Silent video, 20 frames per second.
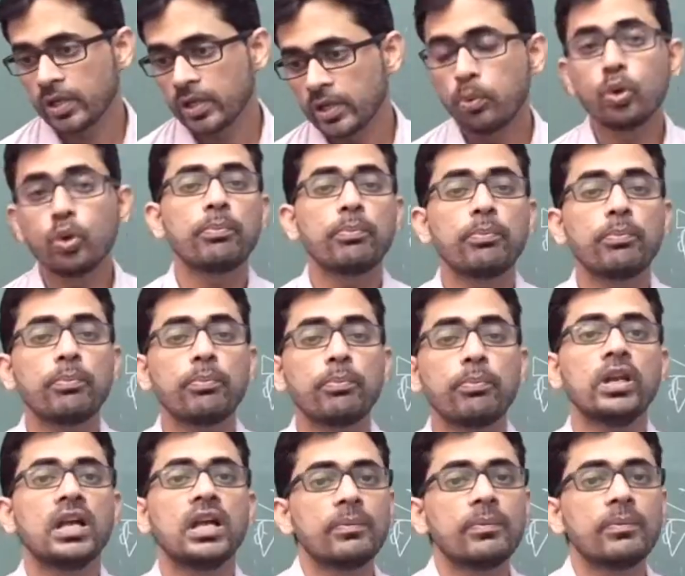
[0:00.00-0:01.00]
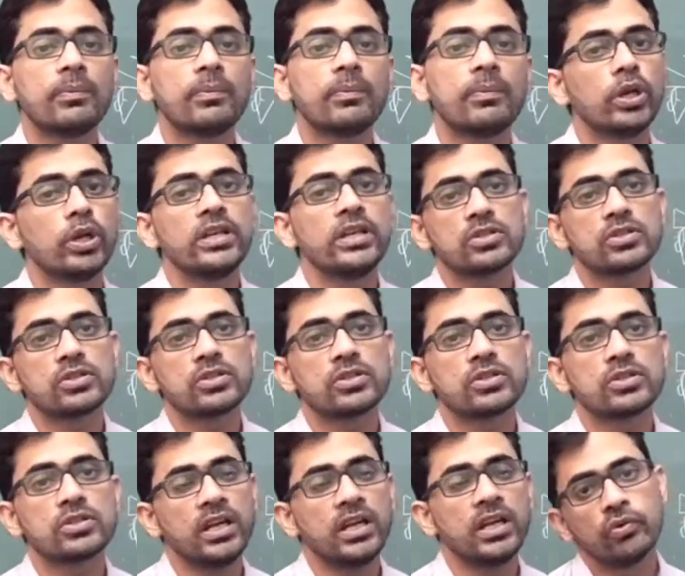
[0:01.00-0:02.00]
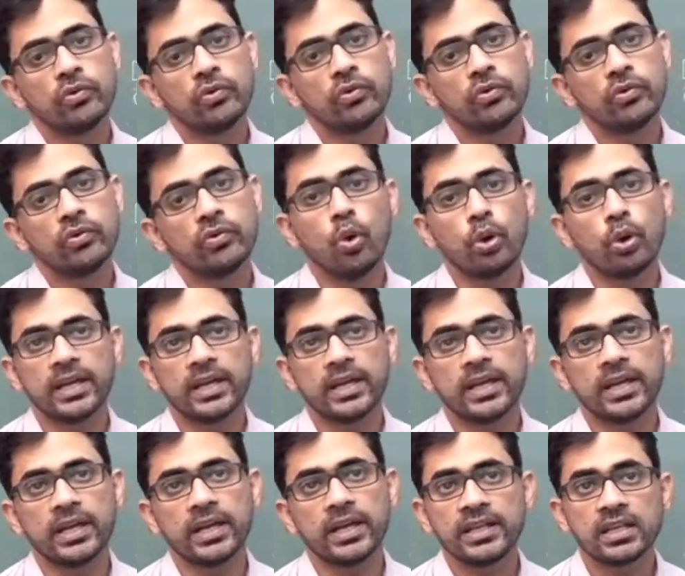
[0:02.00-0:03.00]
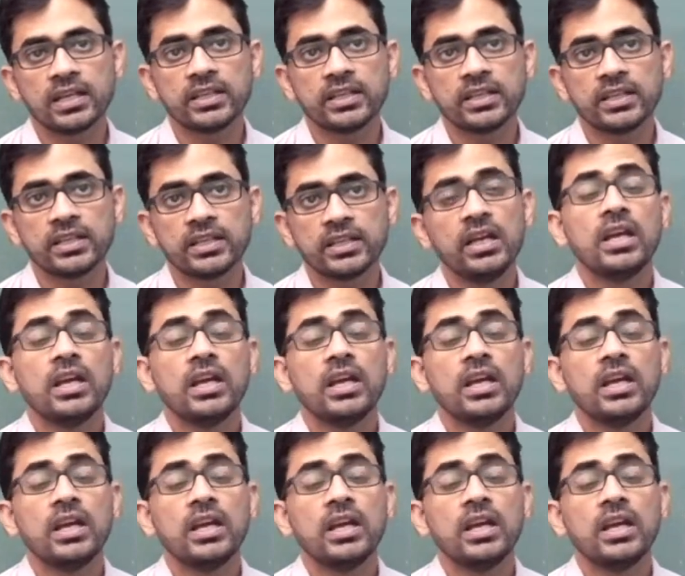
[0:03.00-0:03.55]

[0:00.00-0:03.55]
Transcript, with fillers: पूरे पूरे लगभग पूरे ईयर जो है वो एग लिंग करती है